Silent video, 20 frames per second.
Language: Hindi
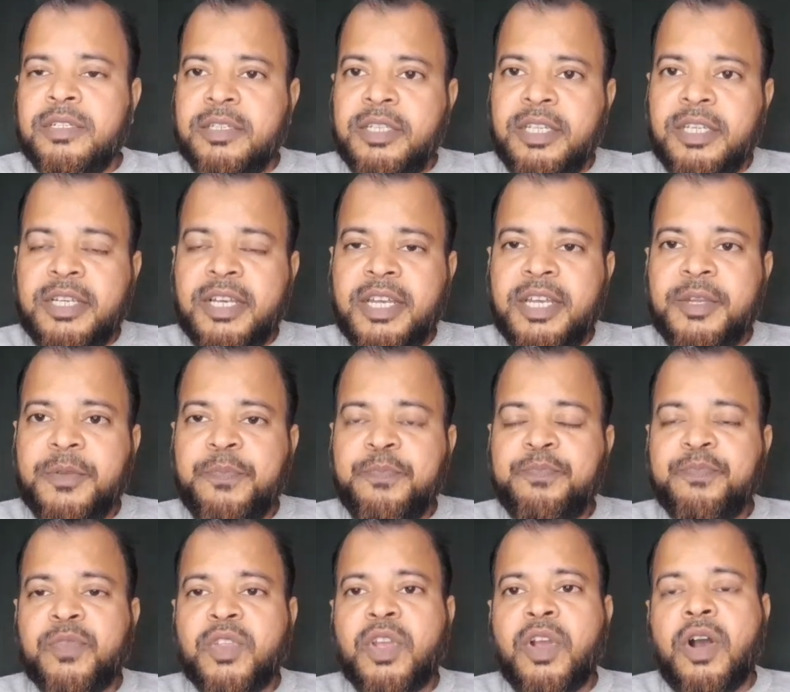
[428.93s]
ठीक है
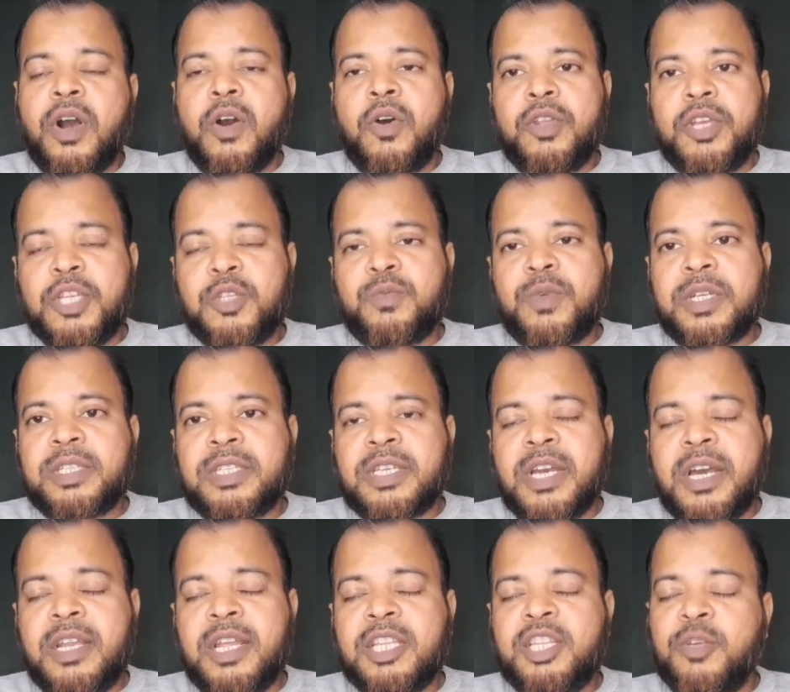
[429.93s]
और इस वक्त के
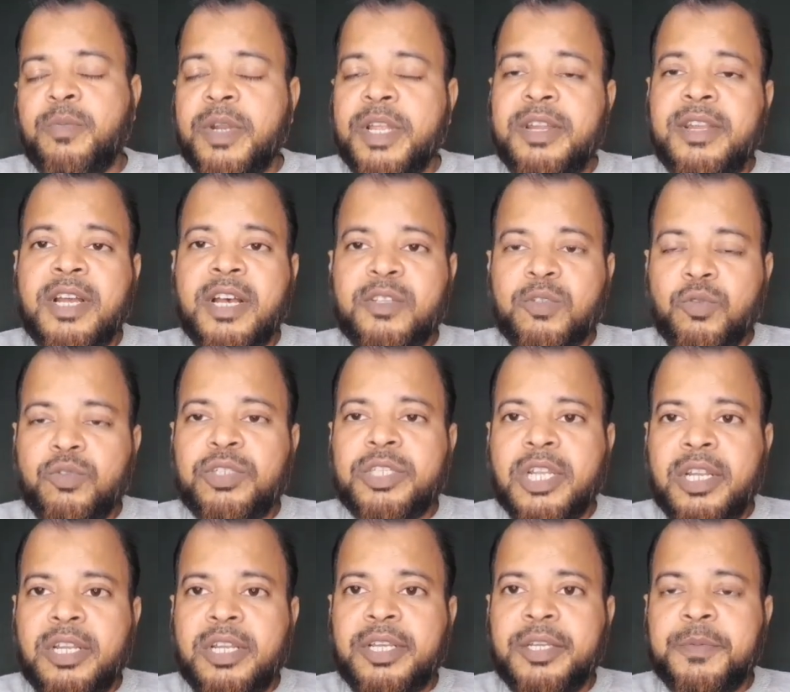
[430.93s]
हालात तो बड़े नाजुक
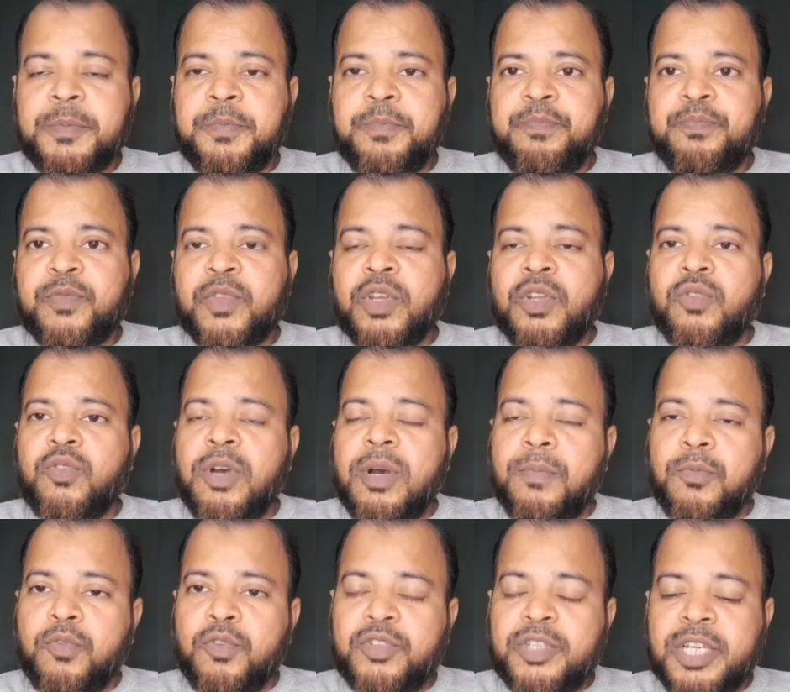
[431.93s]
चल रहे हैं तो
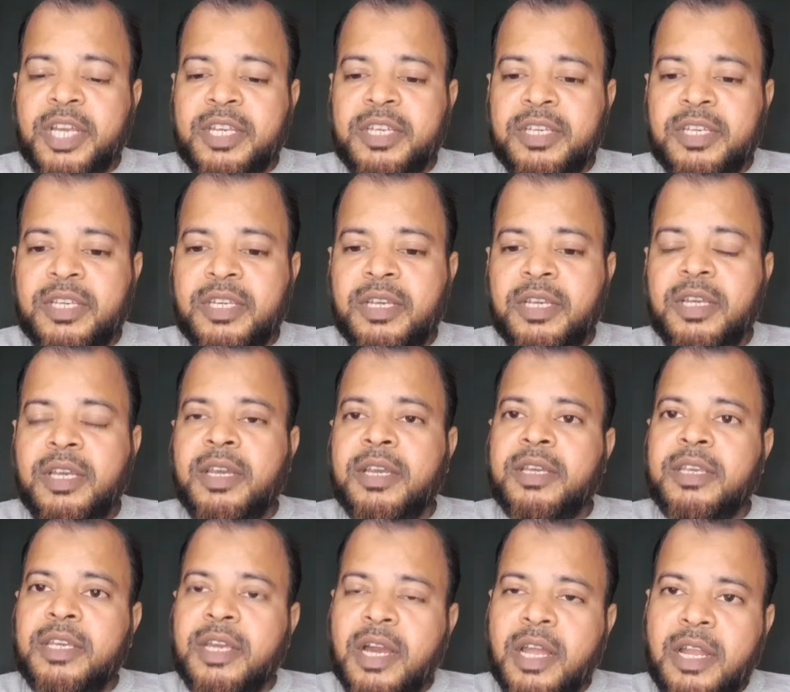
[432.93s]
हमको चाहिए
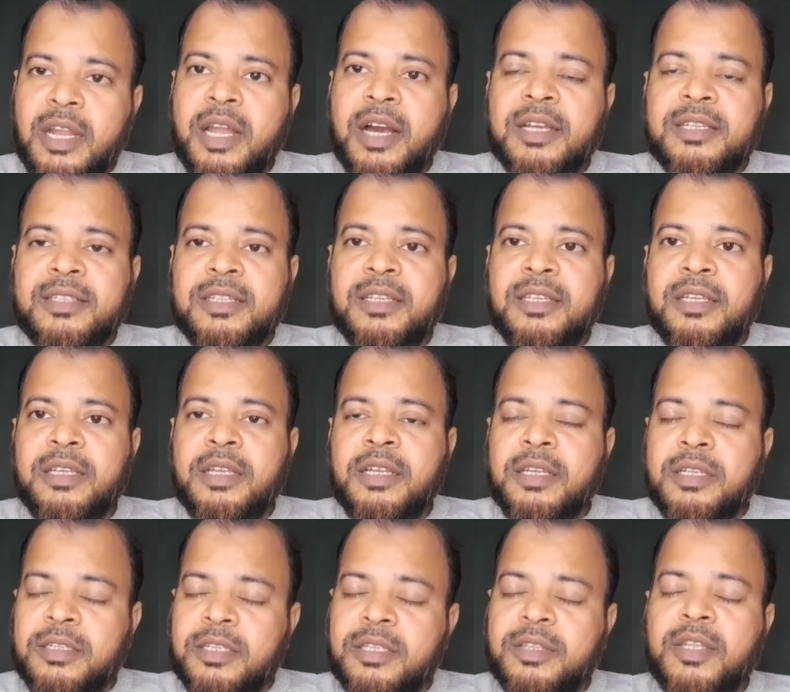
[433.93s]
कि अल्लाह से
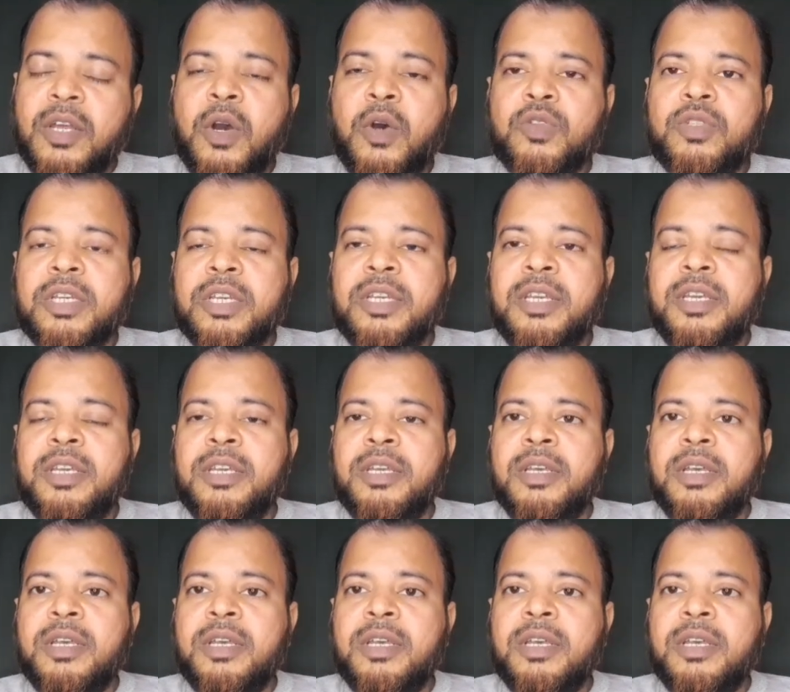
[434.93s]
जितना हो सके